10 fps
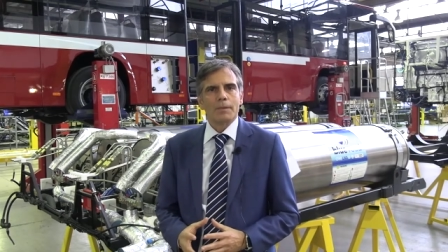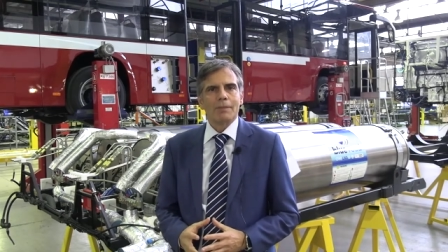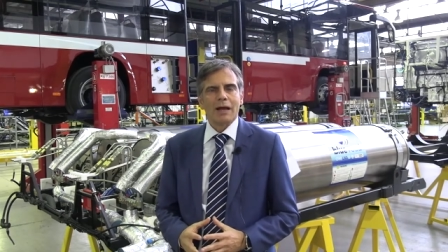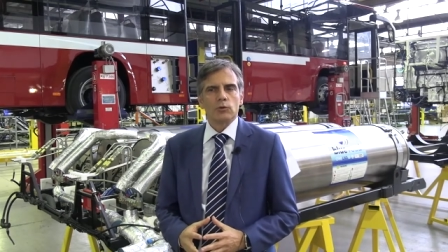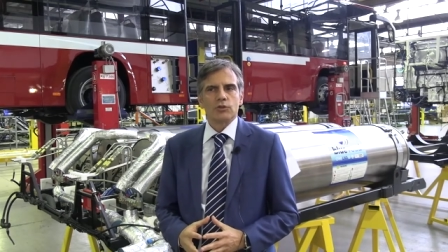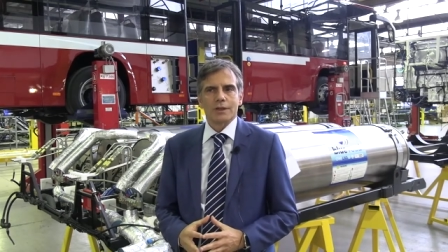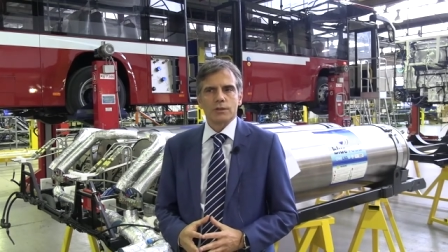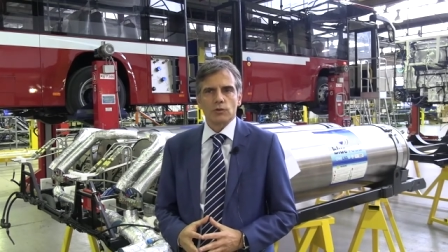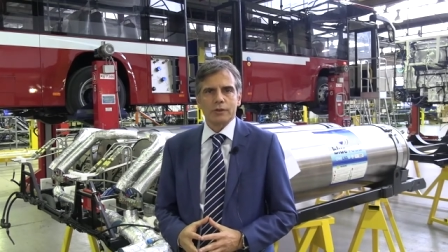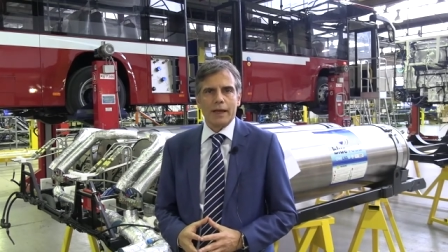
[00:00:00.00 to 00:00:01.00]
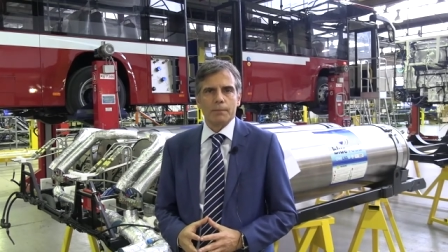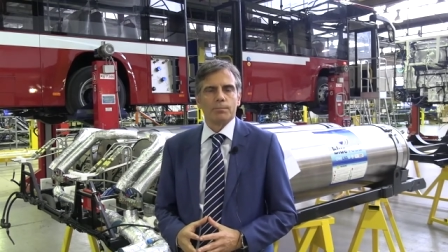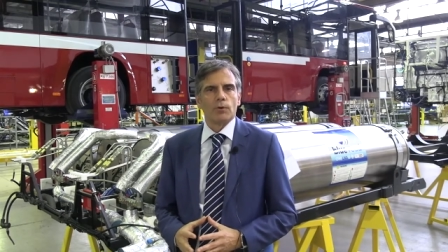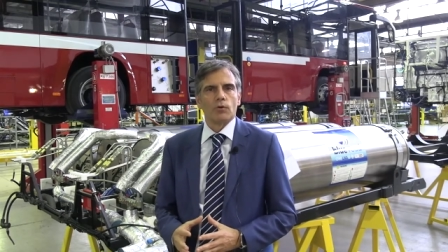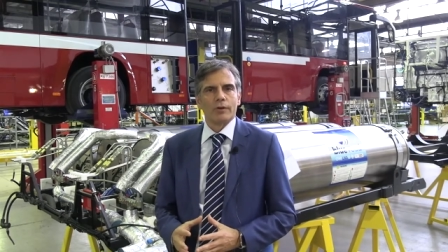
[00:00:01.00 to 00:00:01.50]
ma allo stesso
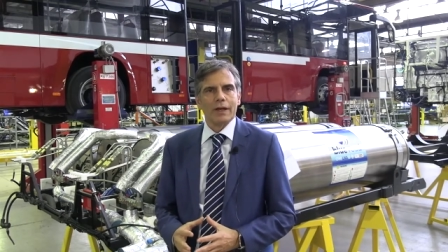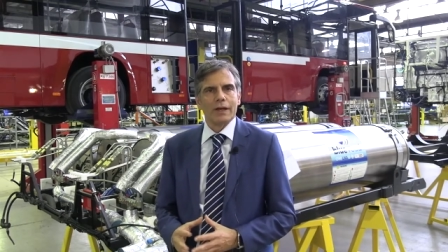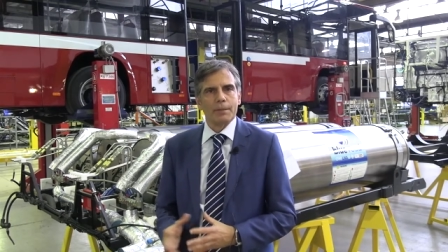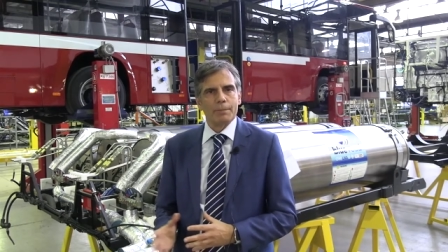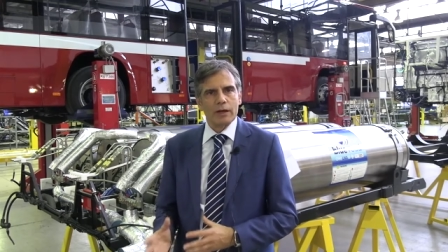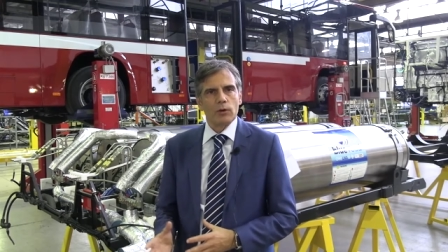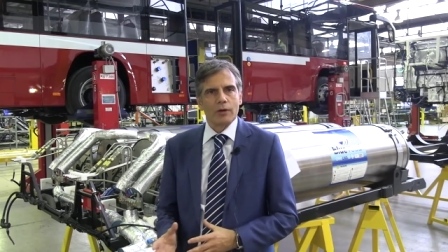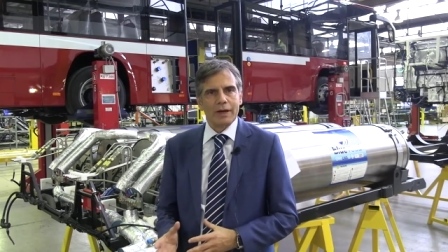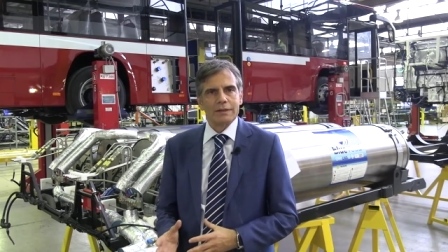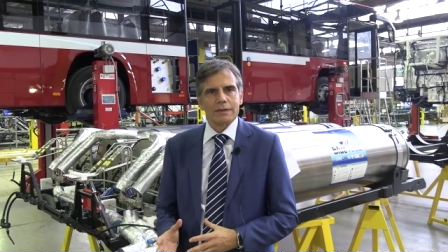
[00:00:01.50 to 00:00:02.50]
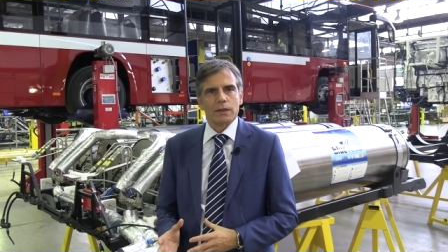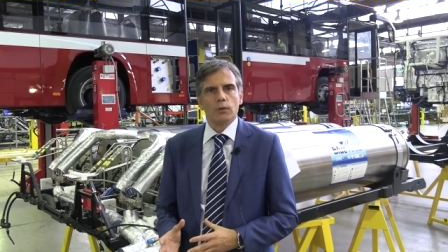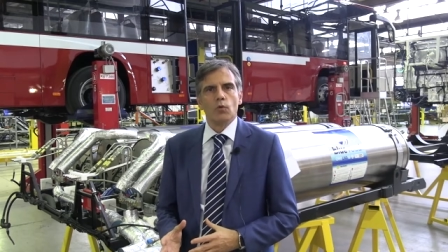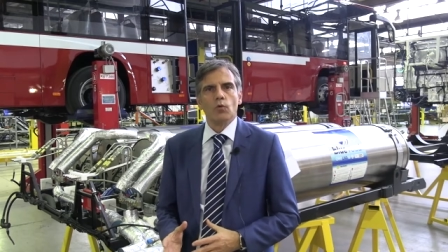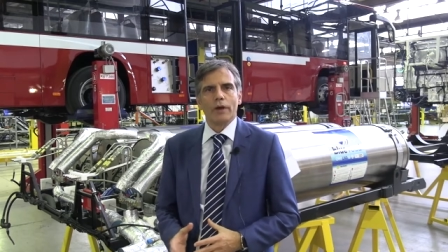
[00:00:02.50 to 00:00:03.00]
tempo con le percorrenze
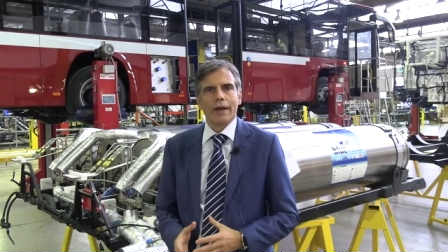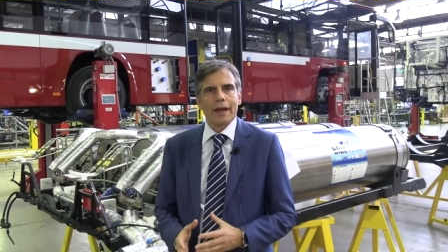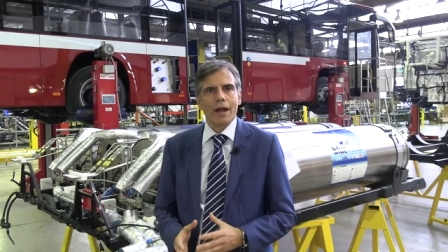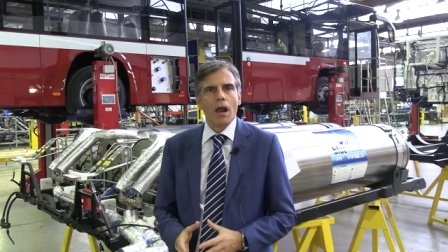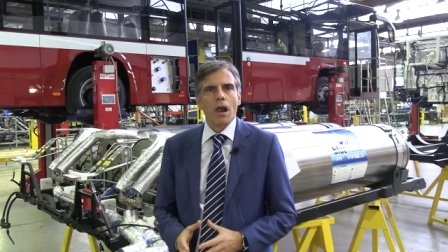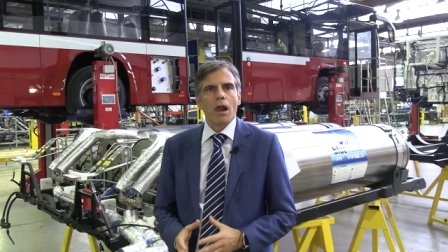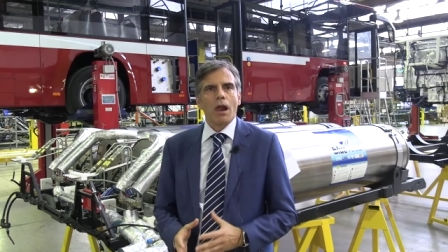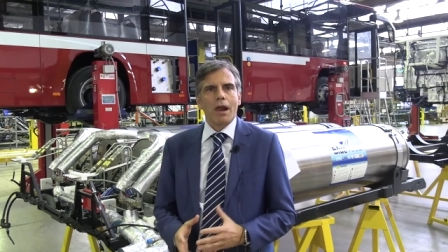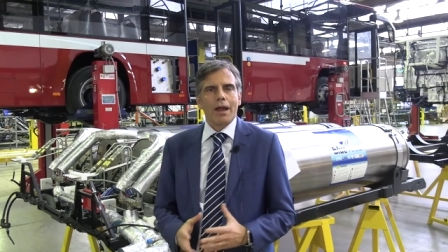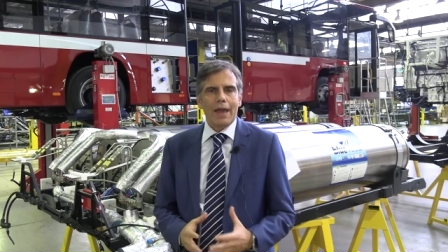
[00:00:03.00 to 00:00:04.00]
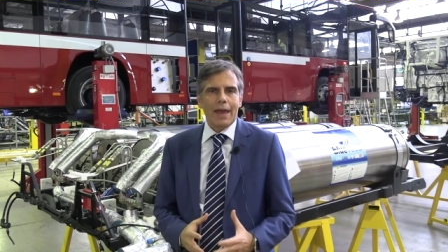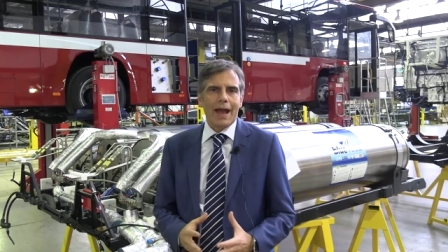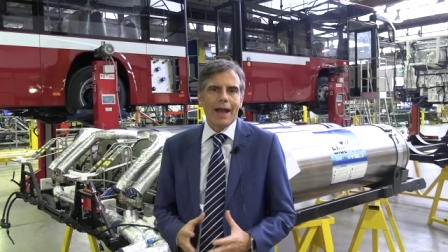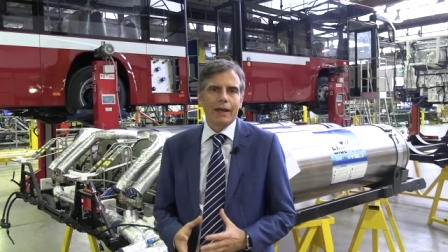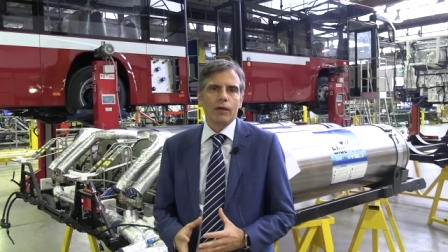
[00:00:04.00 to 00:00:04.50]
lunghe è
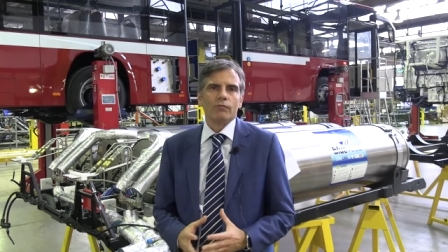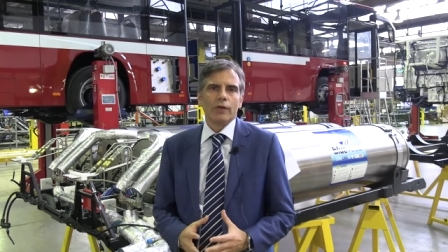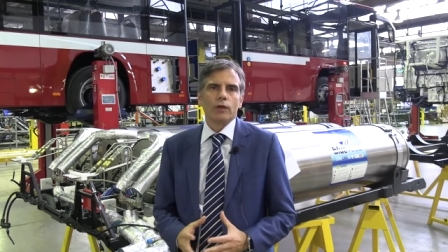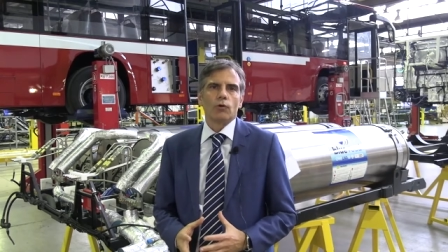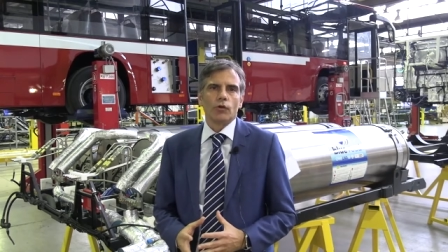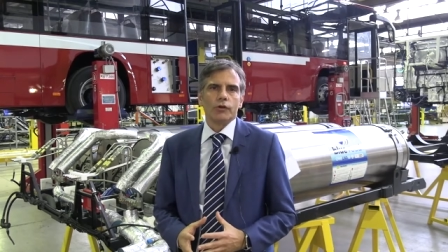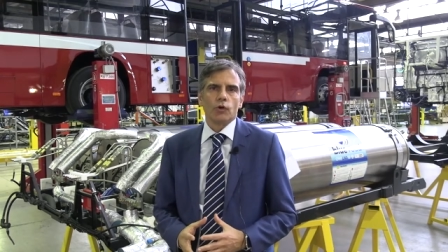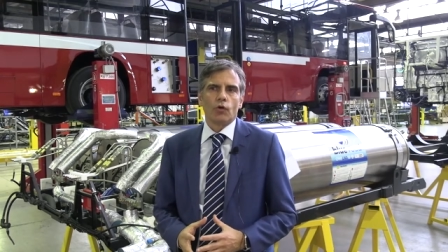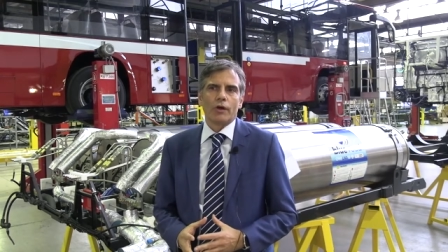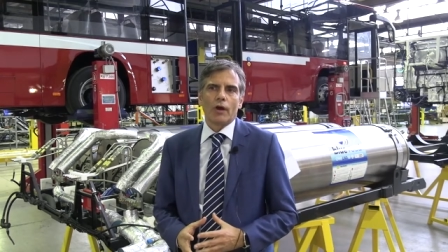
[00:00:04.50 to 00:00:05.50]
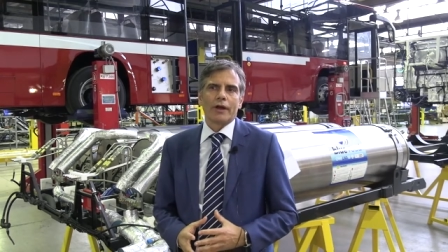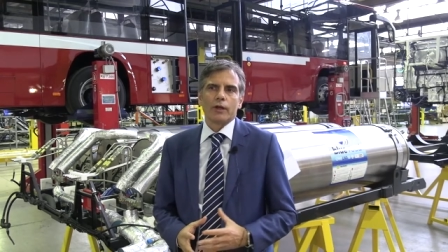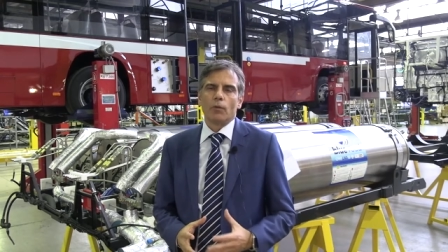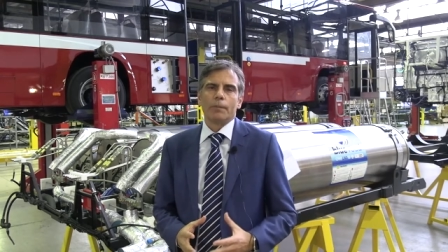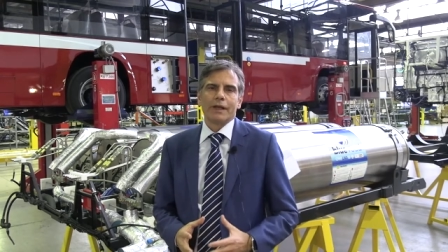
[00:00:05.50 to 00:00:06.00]
anche un veicolo idoneo a
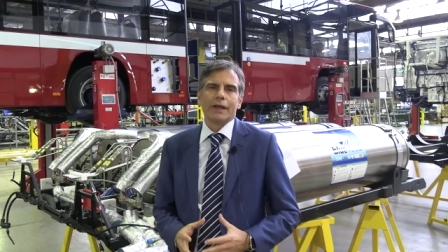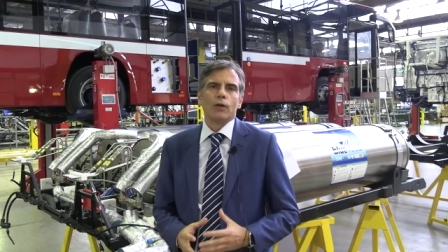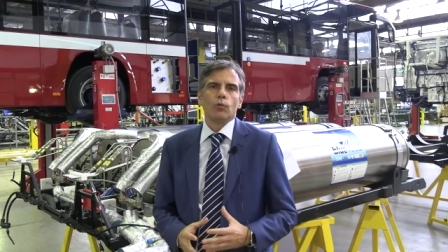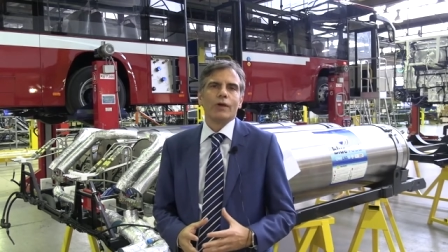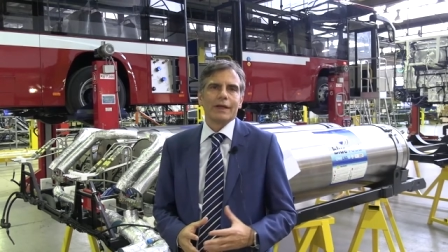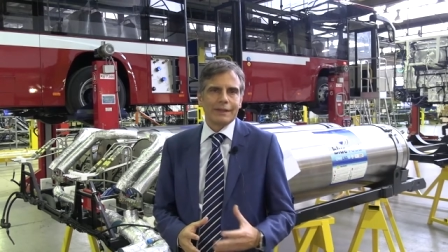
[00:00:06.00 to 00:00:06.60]
ricoprire lunghe